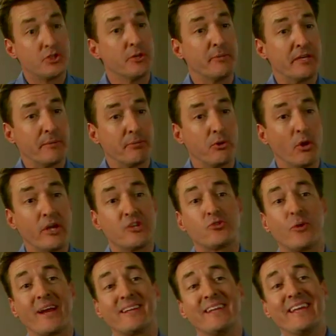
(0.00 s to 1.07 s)
空降
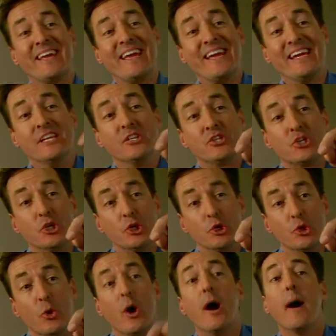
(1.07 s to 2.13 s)
下来。直接
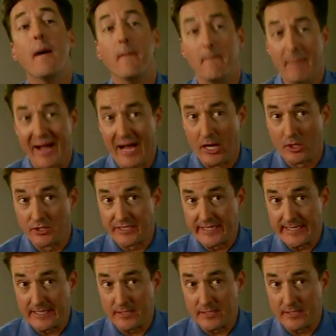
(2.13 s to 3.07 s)
降到你的肠道里